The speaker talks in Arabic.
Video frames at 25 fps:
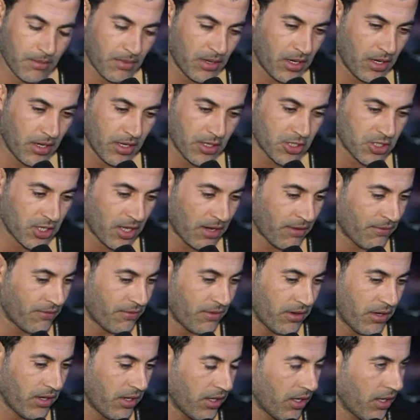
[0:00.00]
معناها
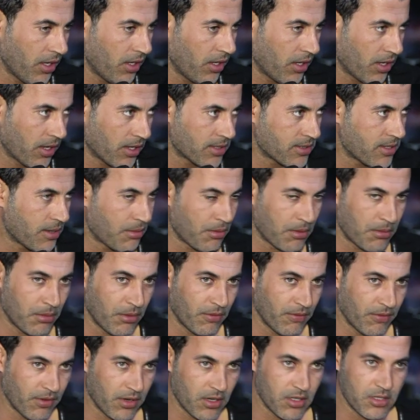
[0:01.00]
شرف لي لياني يعني كصبر
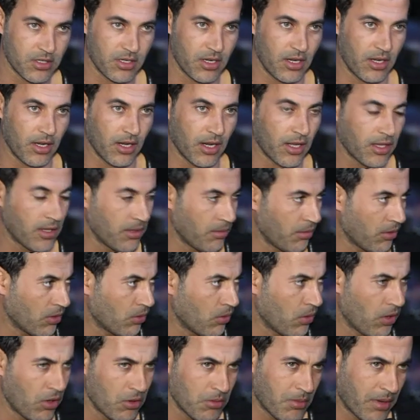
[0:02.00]
بنفرج اللي نخدم
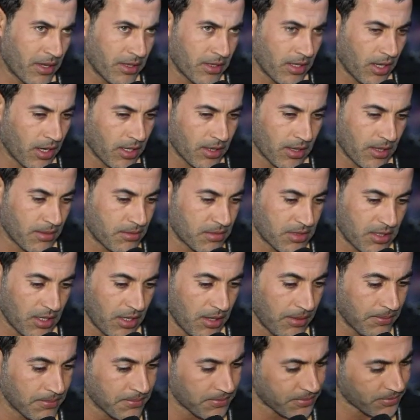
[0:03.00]
لتوال وما عندي حتى مزيه